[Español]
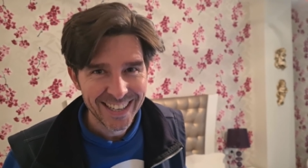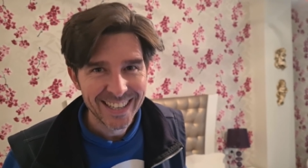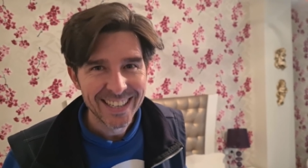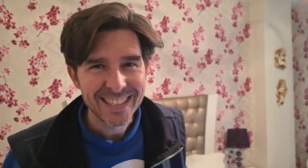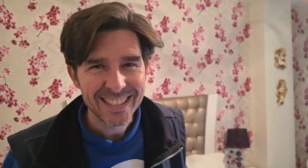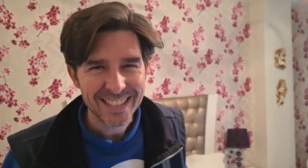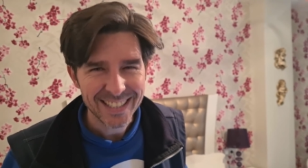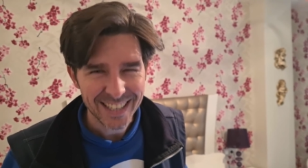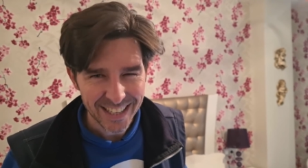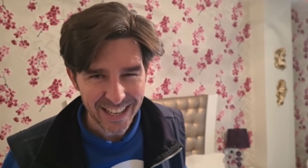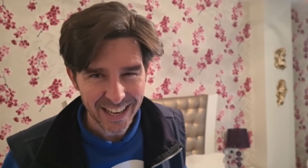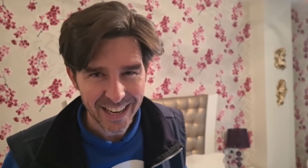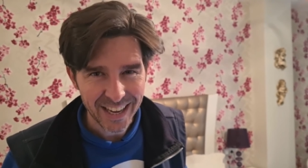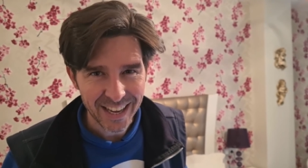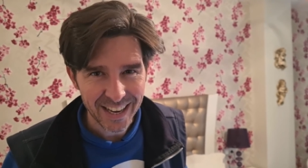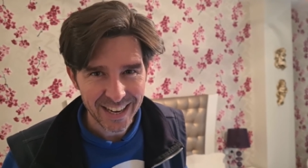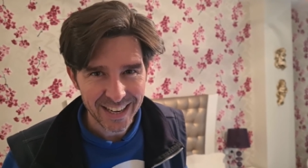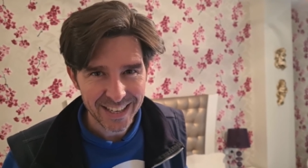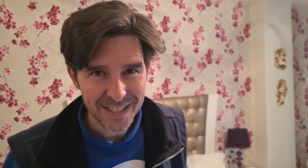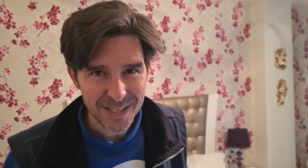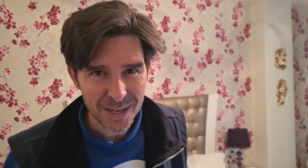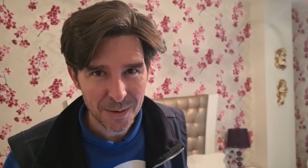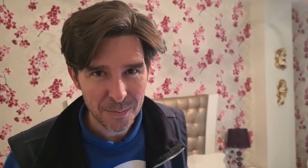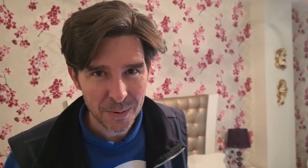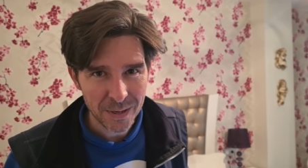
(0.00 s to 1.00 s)
Se te
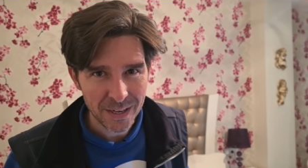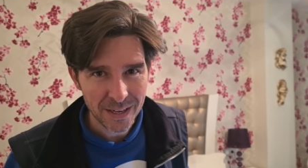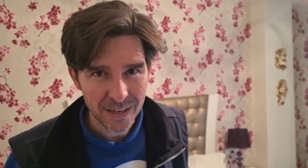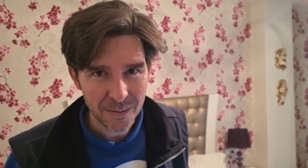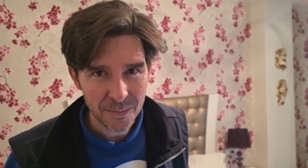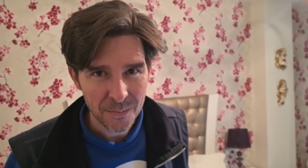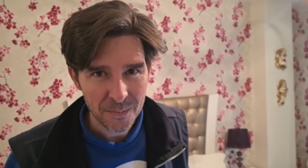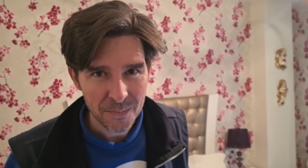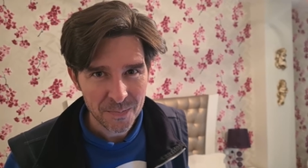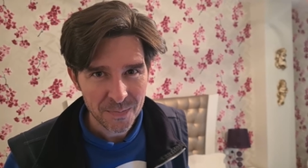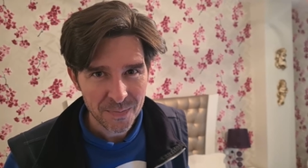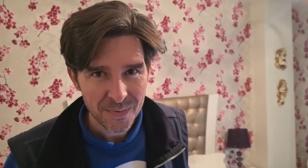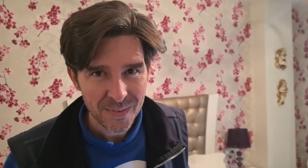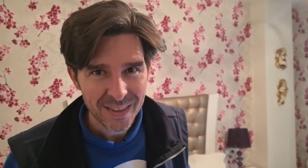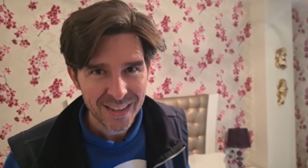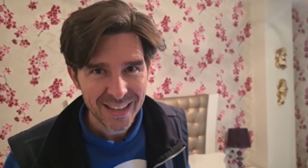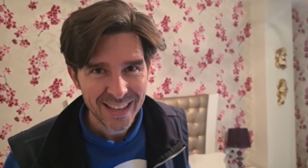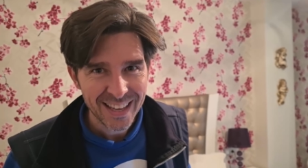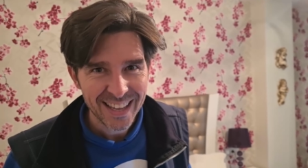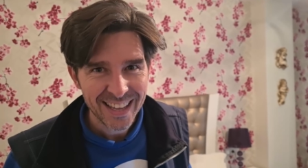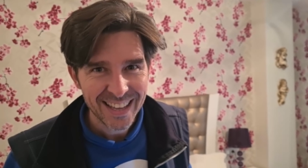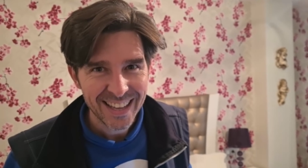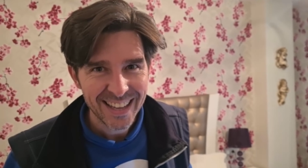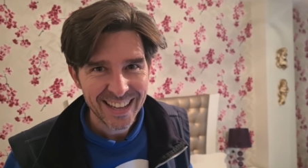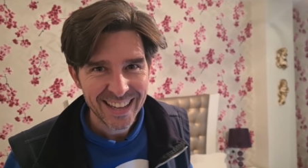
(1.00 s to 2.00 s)
quiere, Chipi. Se te
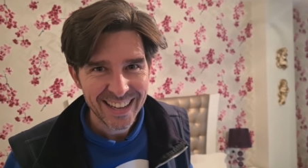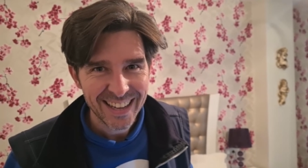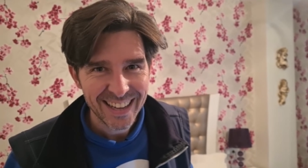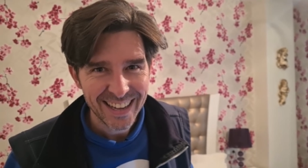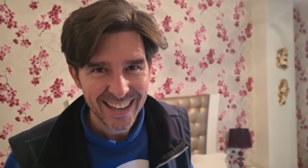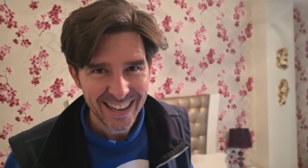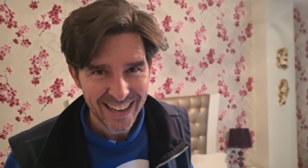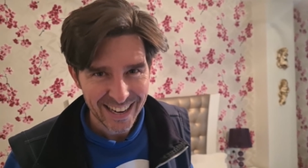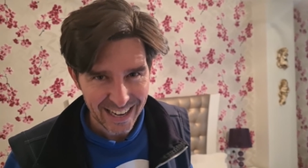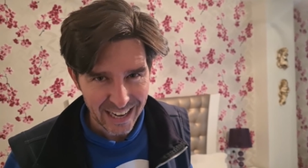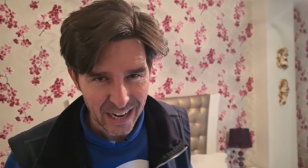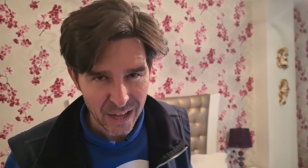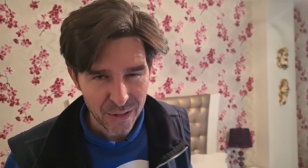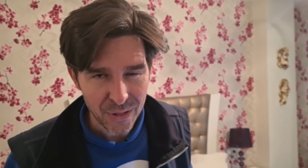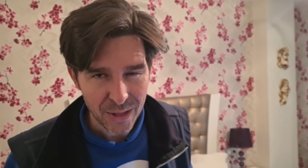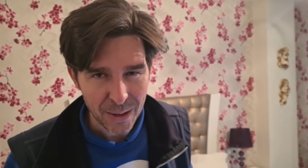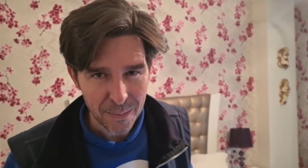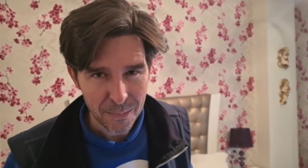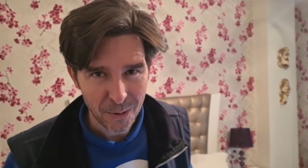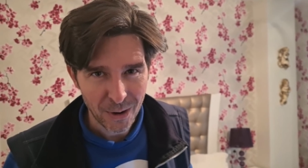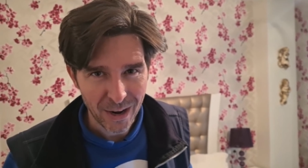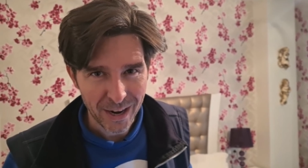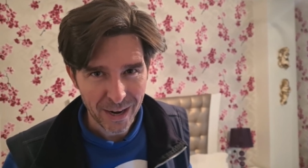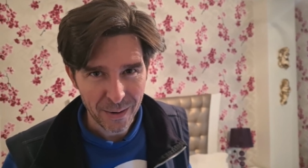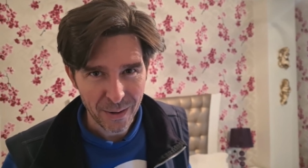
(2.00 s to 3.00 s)
quiere, hermano. Gracias
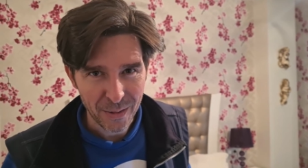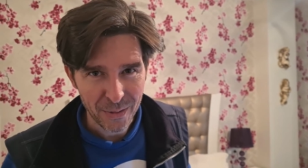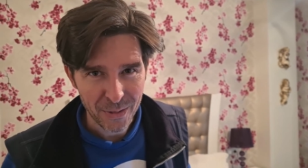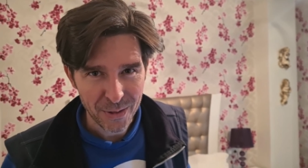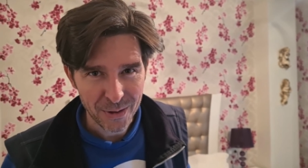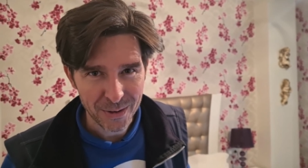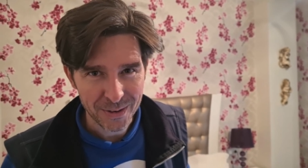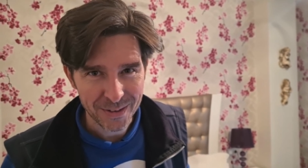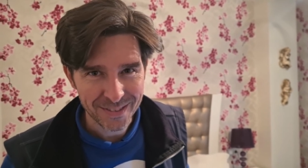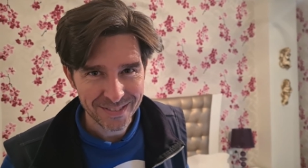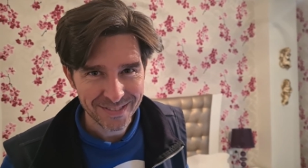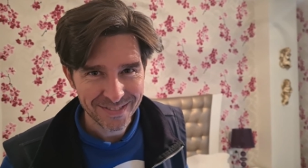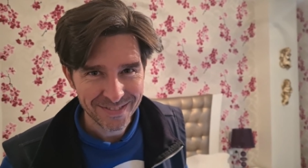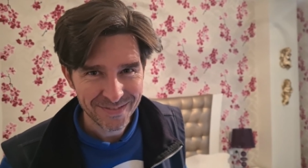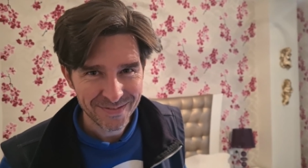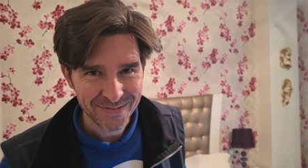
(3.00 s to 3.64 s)
por la grabación.